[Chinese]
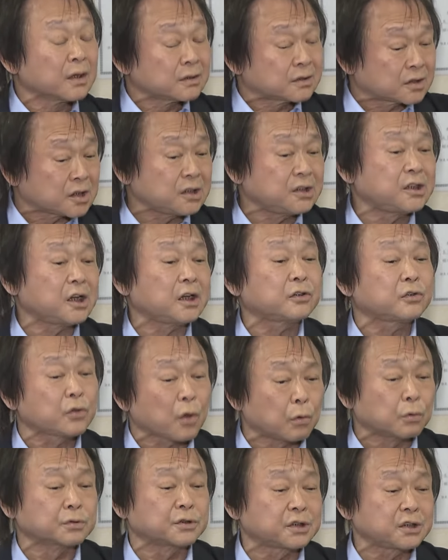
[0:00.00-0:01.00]
这些
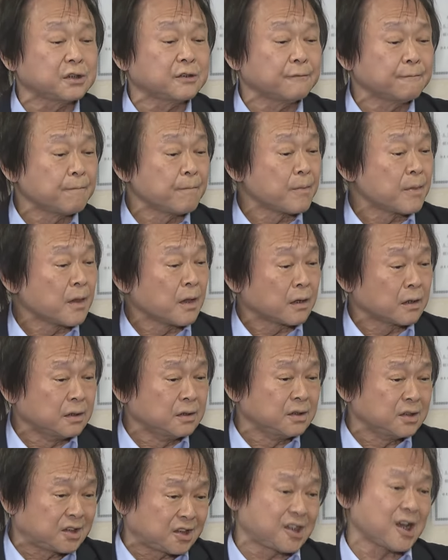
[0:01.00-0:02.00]
斗性。
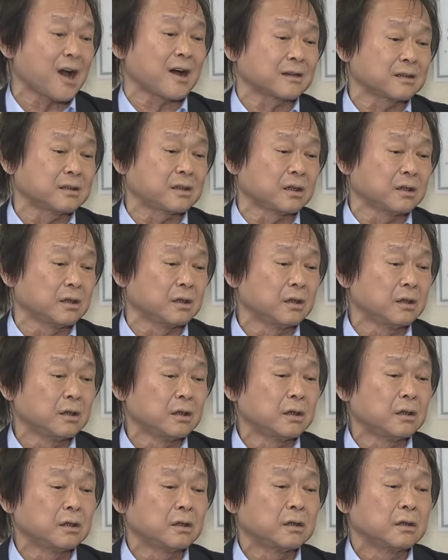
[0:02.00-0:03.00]
很强的，
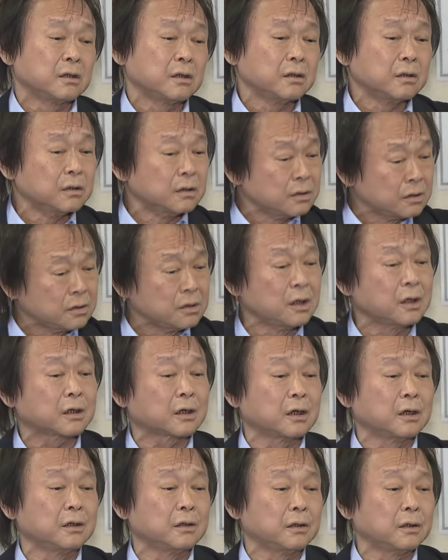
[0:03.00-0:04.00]
那
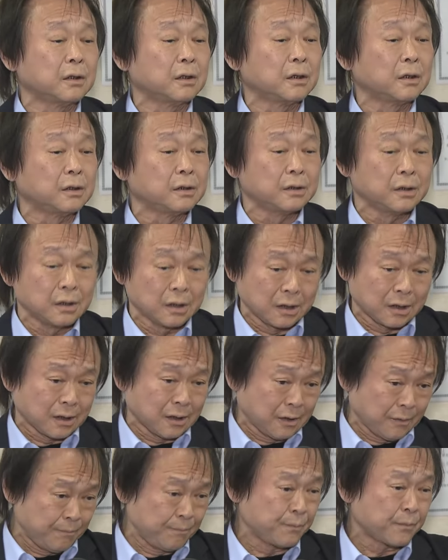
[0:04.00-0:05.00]
个呃呃，
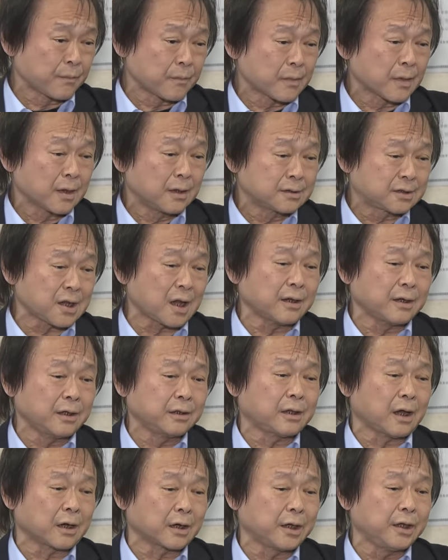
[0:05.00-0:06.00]
在野
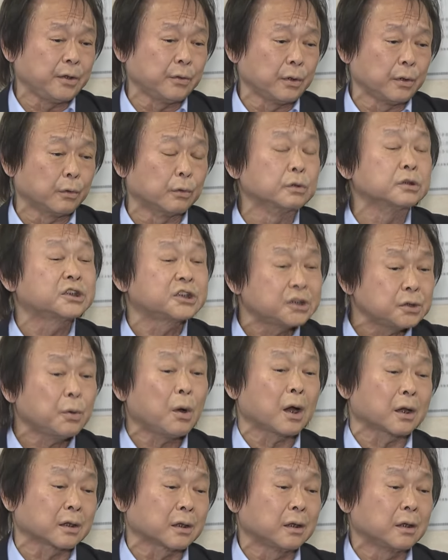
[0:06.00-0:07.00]
党立委，我希
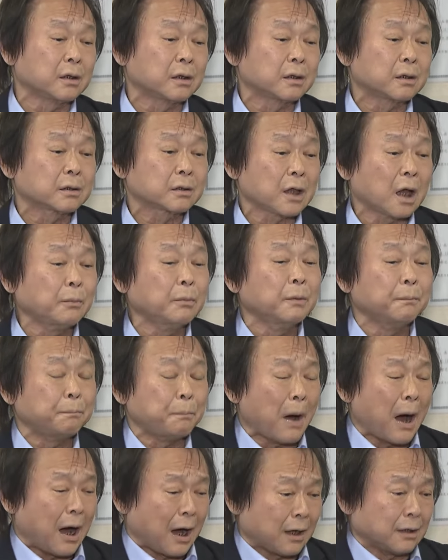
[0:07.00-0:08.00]
望他们
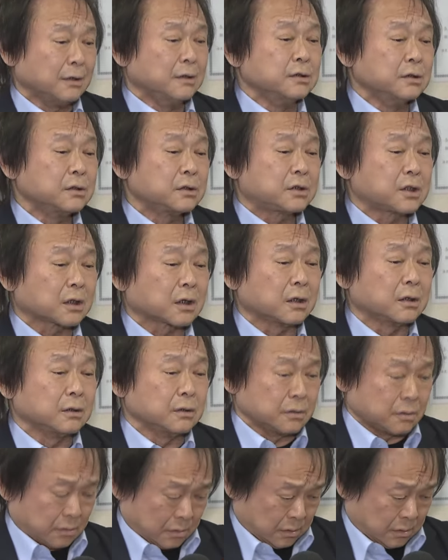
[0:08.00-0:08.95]
把这个